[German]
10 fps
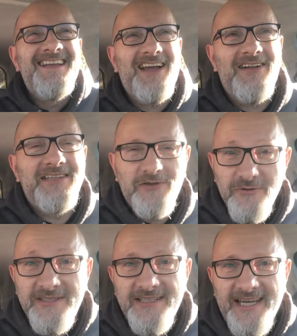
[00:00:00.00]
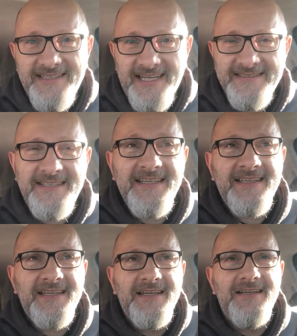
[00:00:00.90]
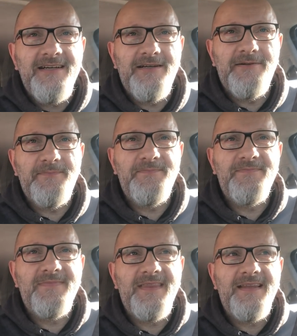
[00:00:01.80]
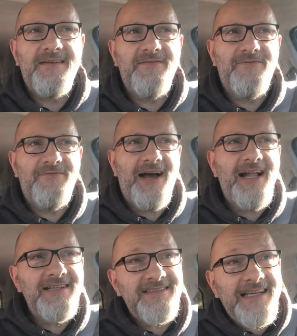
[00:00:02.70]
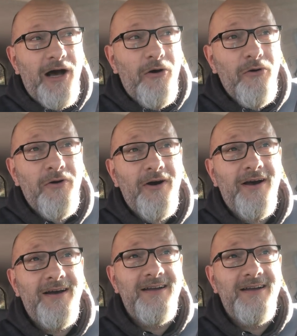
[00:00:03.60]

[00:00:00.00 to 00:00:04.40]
ja, die grüße ich recht herzlich, ähm, weil das auch